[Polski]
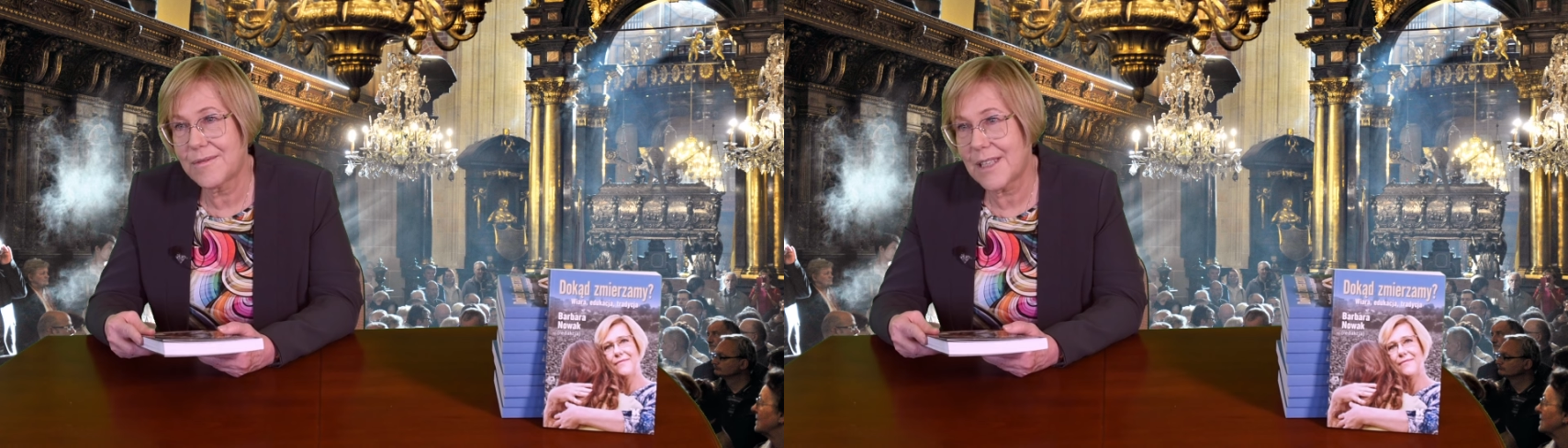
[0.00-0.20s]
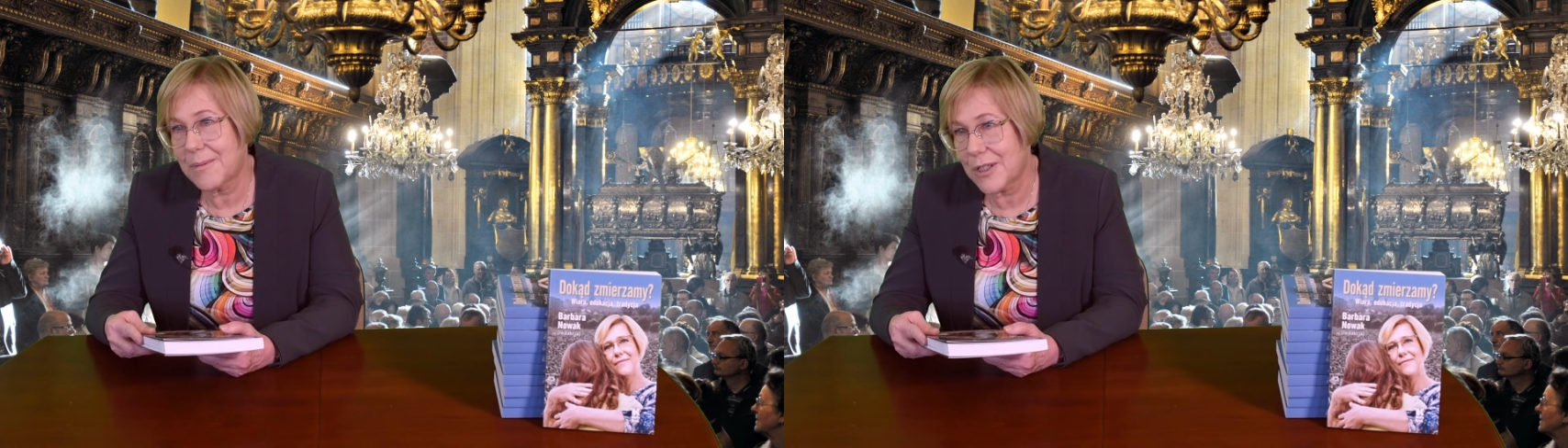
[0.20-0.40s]

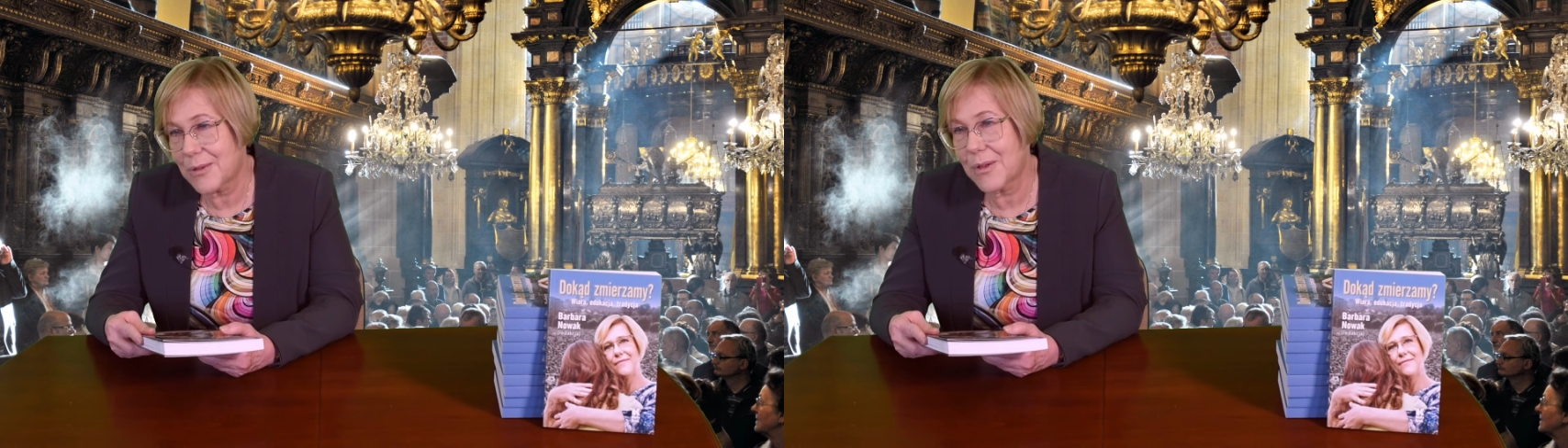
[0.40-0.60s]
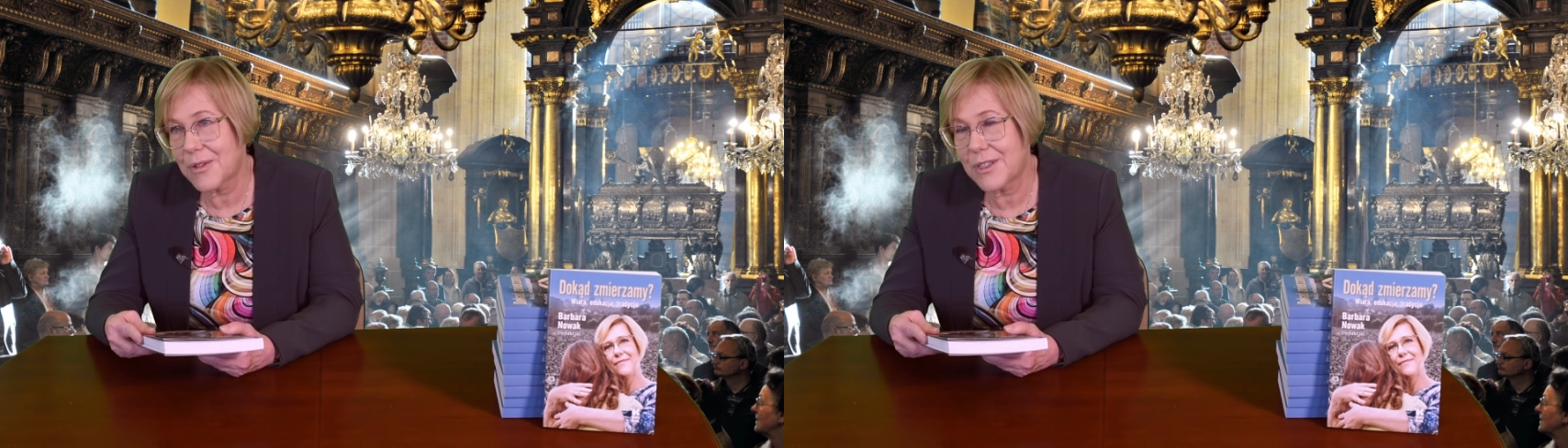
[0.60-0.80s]
na
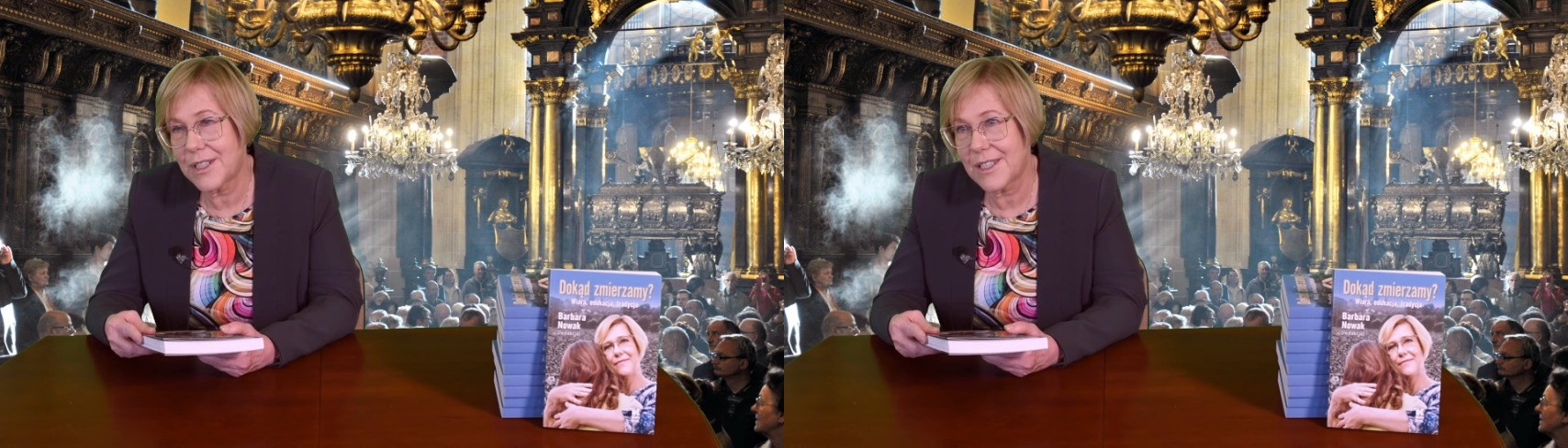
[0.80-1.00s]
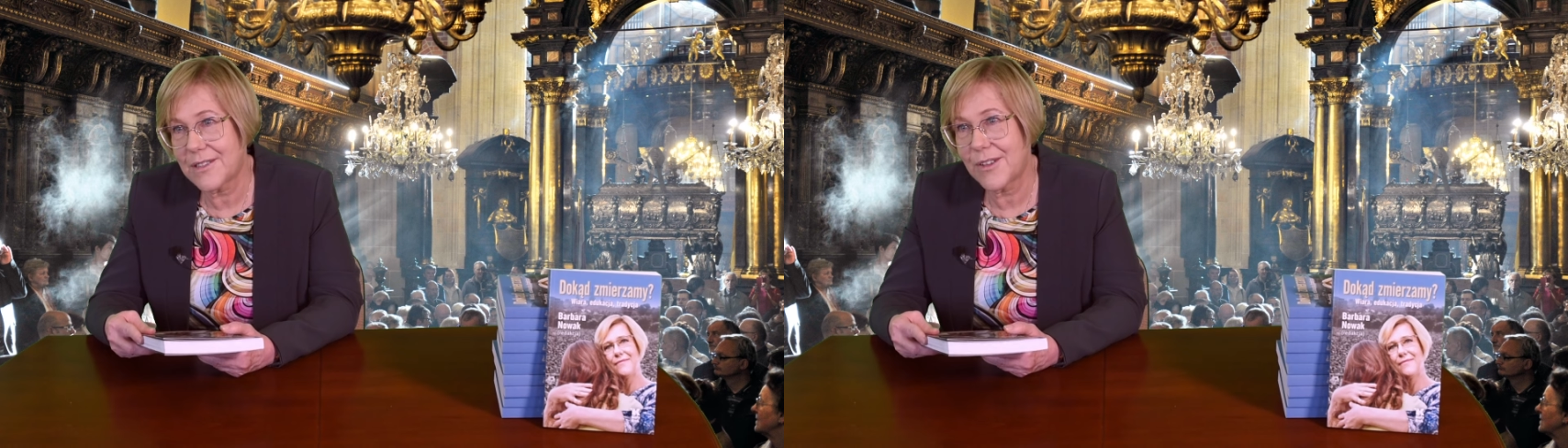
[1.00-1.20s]

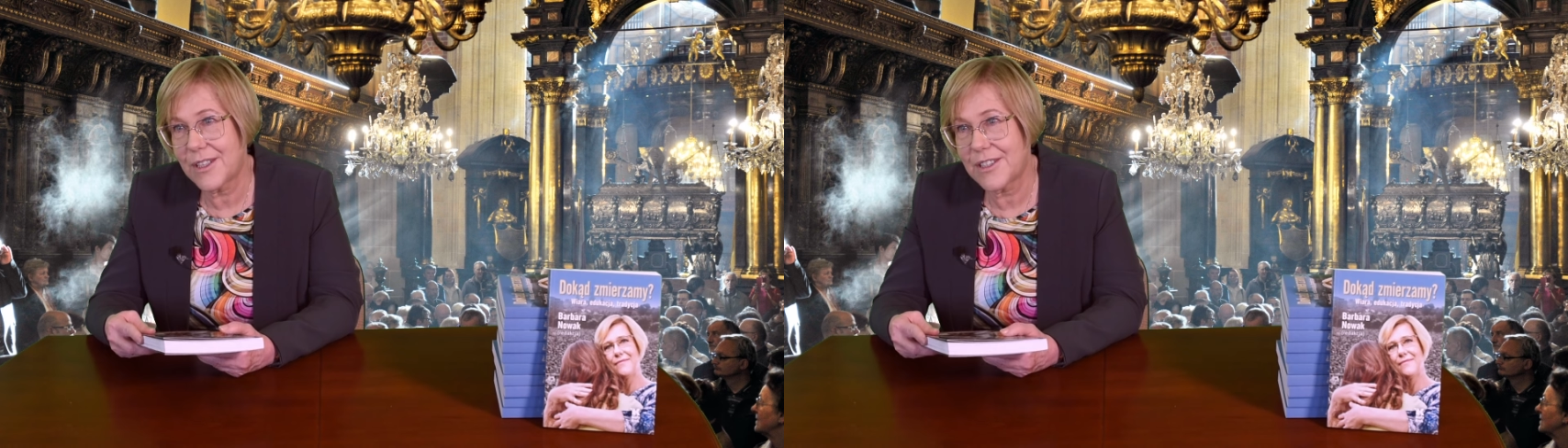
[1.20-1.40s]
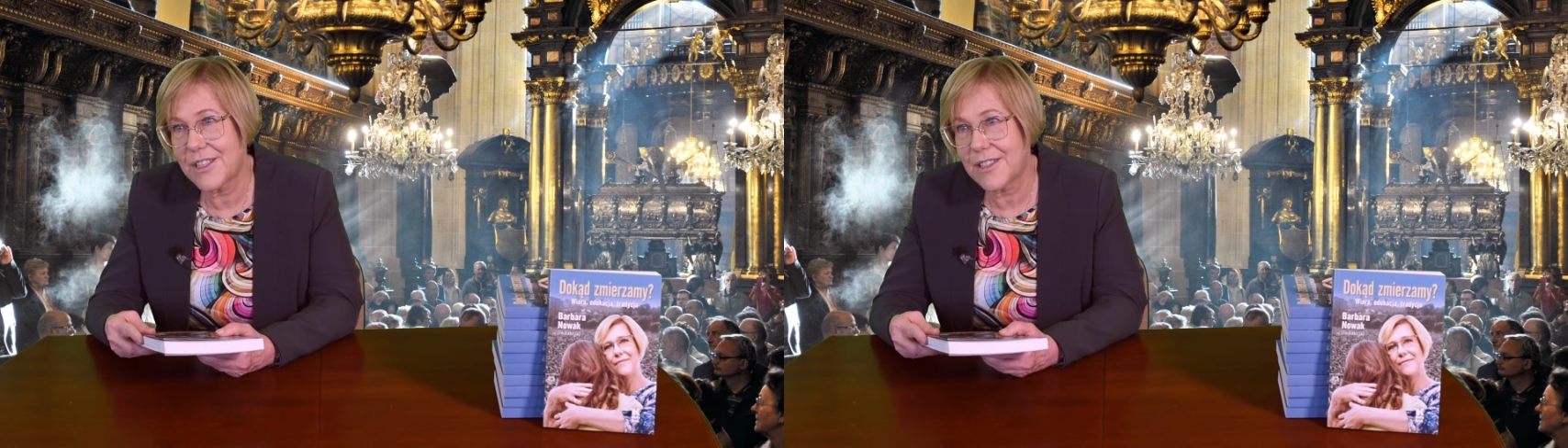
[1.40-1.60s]
przyszłości
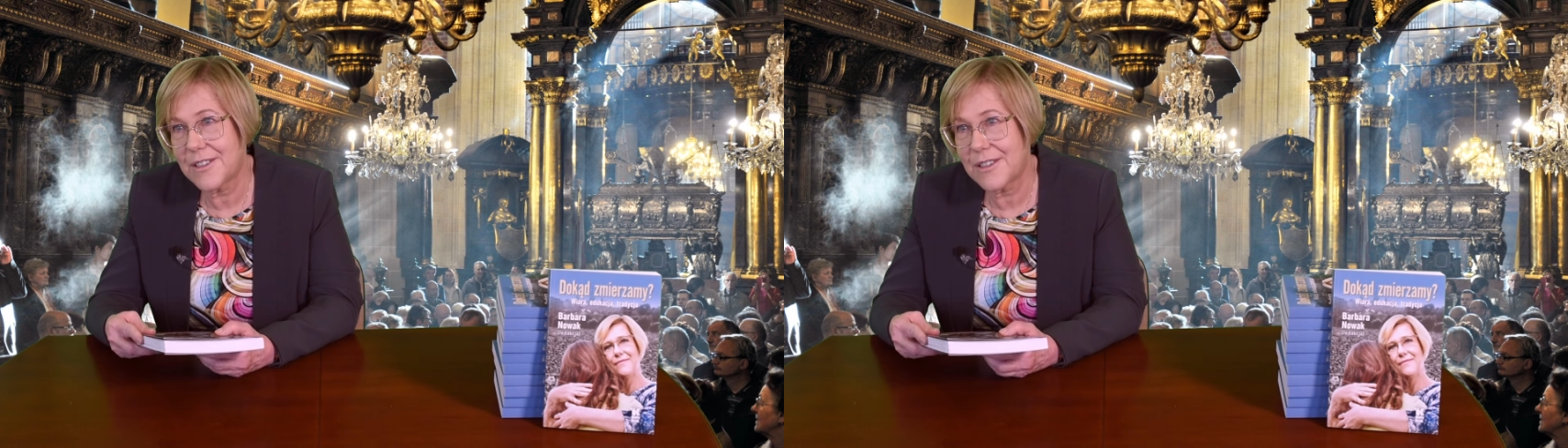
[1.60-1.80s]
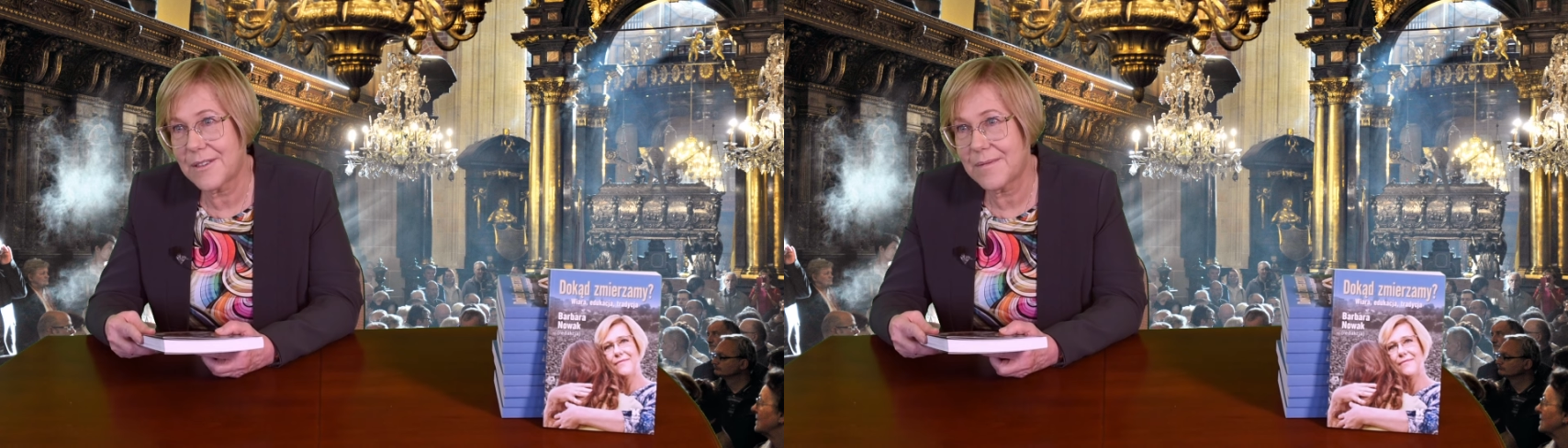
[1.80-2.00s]
swoich
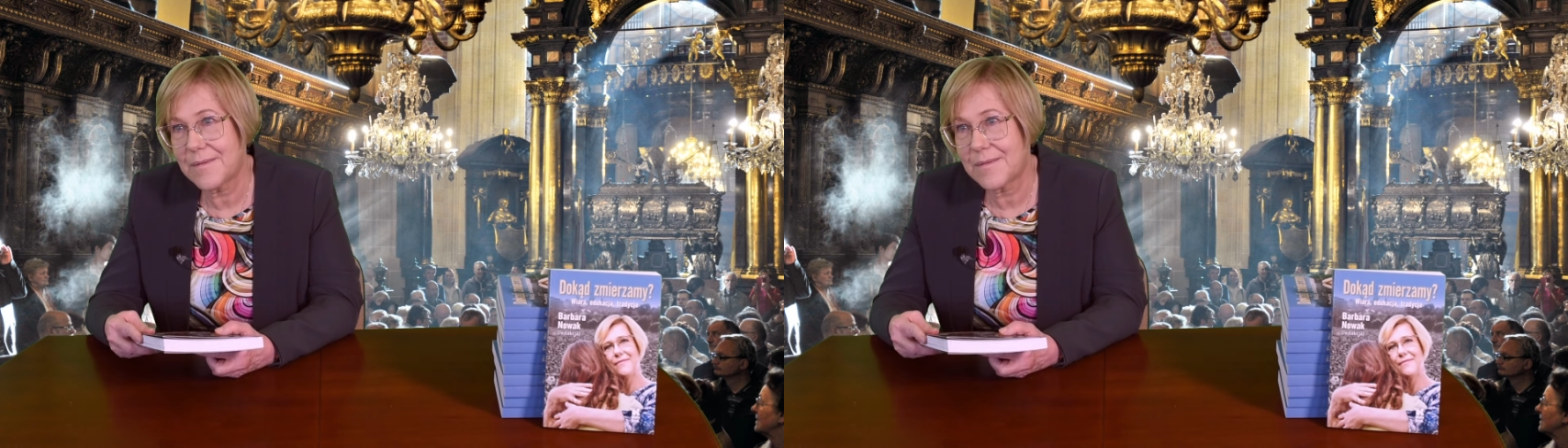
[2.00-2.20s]
dzieci.